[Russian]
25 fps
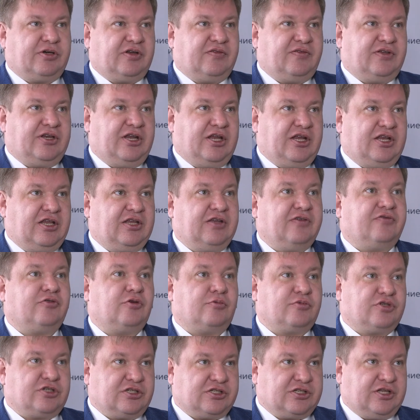проверяли и в
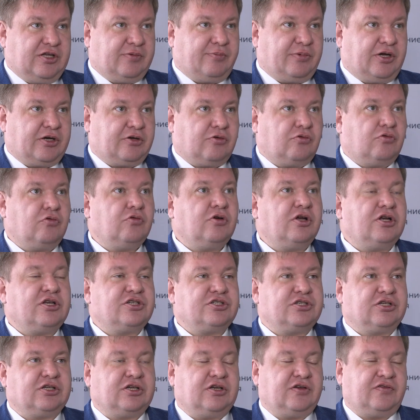том числе парк
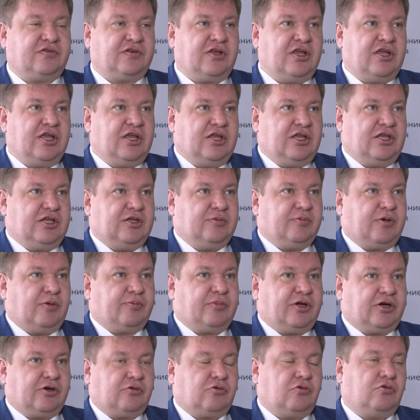угольщиков, и
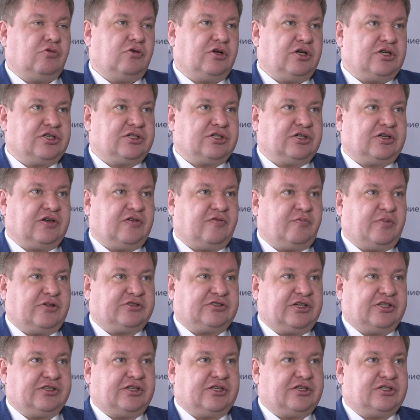по парку угольщиков
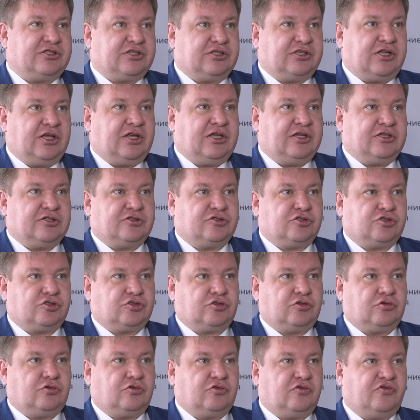палата считает,
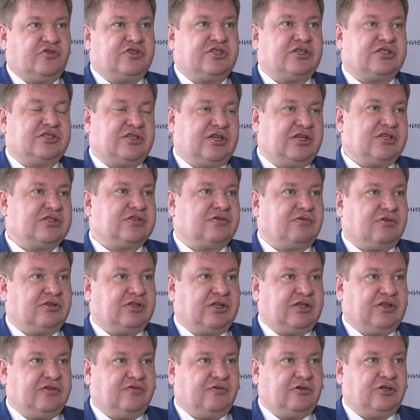что все средства
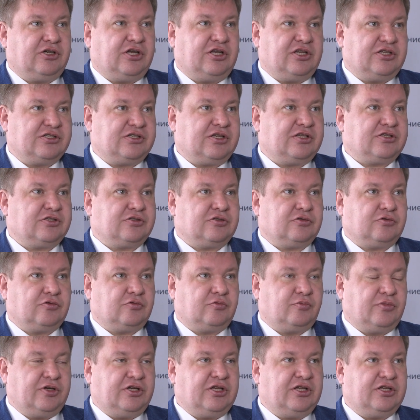на его
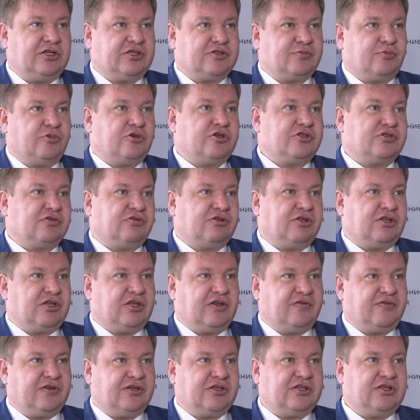реализацию были использованы
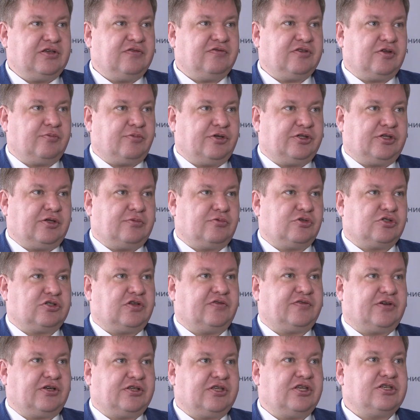неэффективно, потому
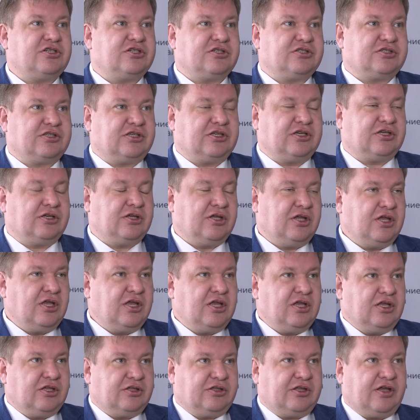что фактически
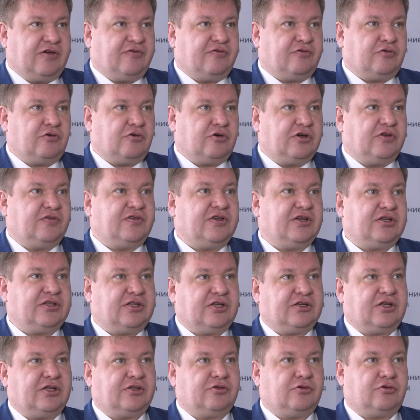того
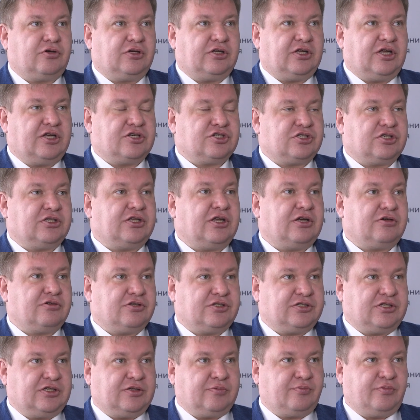эффекта, который
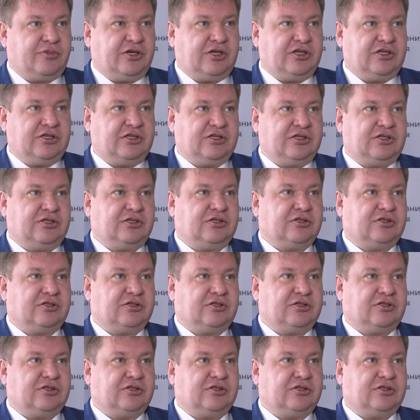ожидался при